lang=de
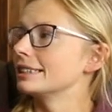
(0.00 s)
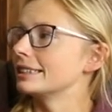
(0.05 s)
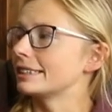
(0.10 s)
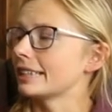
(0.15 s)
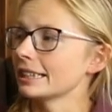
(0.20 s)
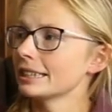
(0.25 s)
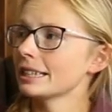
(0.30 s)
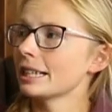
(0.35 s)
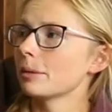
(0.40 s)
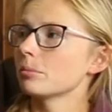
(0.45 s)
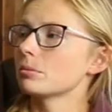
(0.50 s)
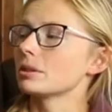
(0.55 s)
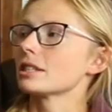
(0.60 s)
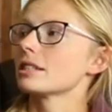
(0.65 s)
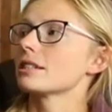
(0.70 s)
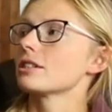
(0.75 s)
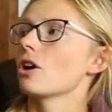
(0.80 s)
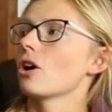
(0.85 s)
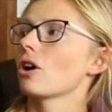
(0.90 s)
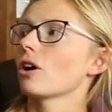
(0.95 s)
Dann gibt
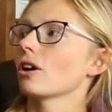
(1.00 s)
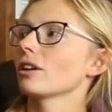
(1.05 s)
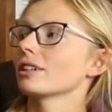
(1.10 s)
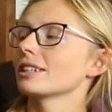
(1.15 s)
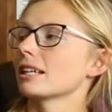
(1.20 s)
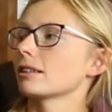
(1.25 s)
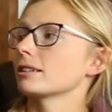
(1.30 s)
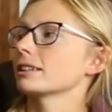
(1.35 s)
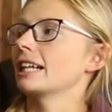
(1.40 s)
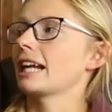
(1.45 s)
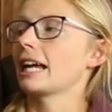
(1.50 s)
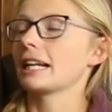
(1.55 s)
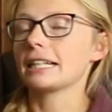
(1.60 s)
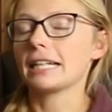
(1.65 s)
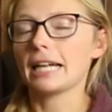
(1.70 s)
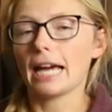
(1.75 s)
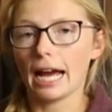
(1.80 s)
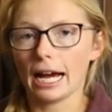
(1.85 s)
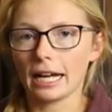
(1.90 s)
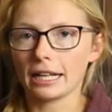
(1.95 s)
es noch das
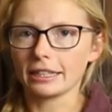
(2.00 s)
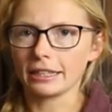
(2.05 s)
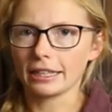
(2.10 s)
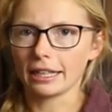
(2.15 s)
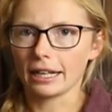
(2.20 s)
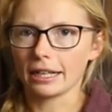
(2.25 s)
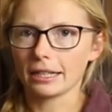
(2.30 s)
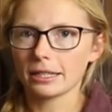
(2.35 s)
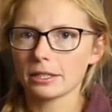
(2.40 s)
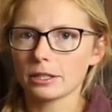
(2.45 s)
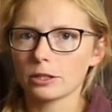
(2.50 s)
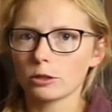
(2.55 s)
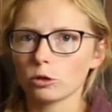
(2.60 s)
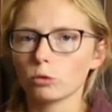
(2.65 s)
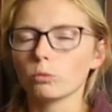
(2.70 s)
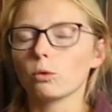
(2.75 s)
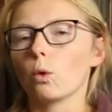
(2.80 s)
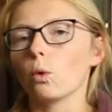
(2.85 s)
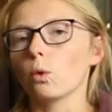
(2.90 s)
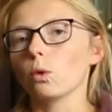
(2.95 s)
Glencairn-Glas
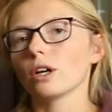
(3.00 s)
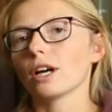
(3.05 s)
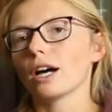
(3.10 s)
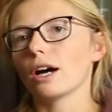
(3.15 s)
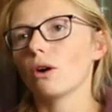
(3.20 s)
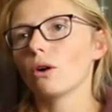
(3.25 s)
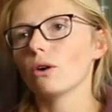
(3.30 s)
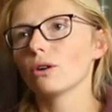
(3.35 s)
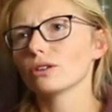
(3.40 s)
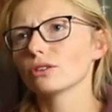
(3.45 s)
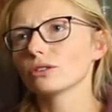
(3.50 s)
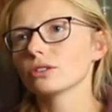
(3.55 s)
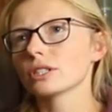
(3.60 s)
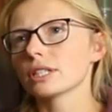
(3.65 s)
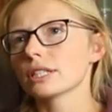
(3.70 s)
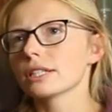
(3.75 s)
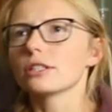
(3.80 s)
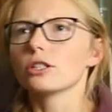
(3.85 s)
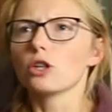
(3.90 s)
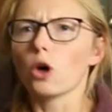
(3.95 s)
oder auch
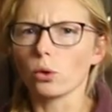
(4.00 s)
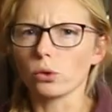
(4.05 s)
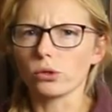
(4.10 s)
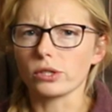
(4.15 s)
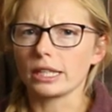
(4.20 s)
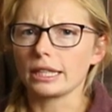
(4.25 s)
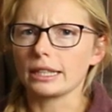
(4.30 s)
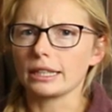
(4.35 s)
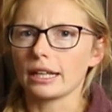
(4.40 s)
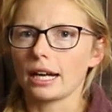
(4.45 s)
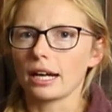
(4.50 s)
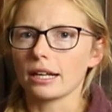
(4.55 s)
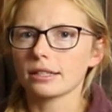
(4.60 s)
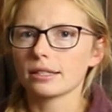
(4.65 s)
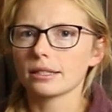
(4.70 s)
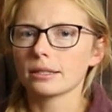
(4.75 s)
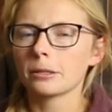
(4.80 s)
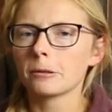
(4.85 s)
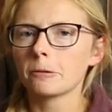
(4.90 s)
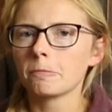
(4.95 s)
das
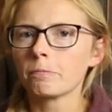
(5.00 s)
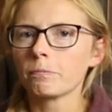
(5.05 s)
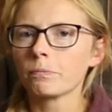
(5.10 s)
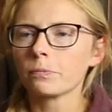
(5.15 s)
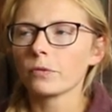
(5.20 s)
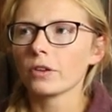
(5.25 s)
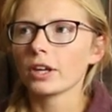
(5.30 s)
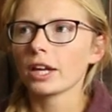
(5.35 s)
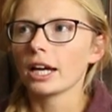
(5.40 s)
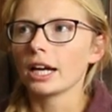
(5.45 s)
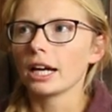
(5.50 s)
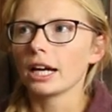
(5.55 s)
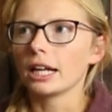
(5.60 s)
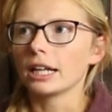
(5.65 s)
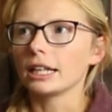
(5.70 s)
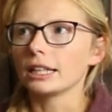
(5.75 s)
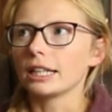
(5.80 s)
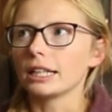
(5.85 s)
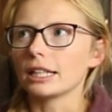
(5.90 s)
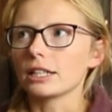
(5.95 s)
Nosing-Glas.
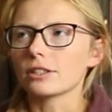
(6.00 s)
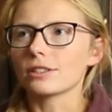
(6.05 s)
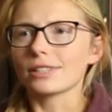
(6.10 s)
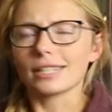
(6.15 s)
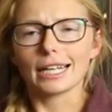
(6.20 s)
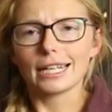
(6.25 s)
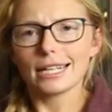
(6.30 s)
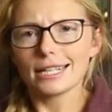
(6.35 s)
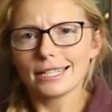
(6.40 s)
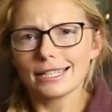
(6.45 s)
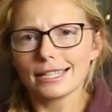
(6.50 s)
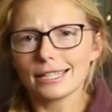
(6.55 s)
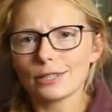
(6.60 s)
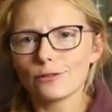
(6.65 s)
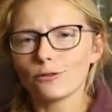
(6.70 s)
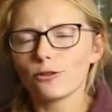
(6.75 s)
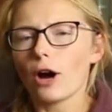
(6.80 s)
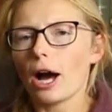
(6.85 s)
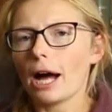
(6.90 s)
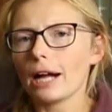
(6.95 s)
Es zeichnet
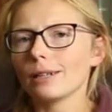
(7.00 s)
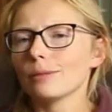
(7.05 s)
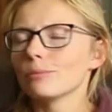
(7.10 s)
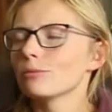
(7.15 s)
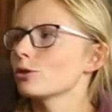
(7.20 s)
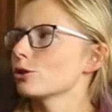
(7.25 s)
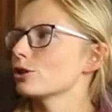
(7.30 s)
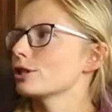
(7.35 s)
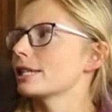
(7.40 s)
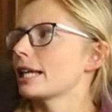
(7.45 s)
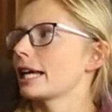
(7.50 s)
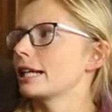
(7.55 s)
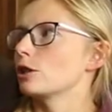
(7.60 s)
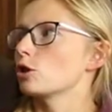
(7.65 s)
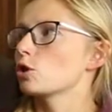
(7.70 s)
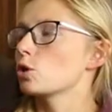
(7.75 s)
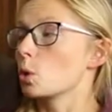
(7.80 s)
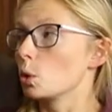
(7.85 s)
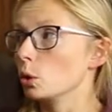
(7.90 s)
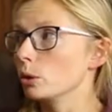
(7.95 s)
sich vor allem durch
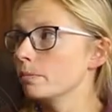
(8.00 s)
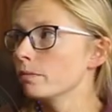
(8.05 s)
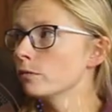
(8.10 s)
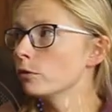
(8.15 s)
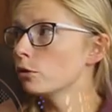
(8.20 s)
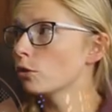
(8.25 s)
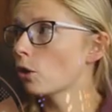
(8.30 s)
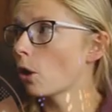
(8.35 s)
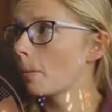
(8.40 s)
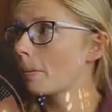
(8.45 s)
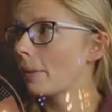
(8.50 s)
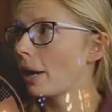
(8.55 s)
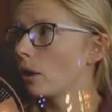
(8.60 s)
seine Tulpenform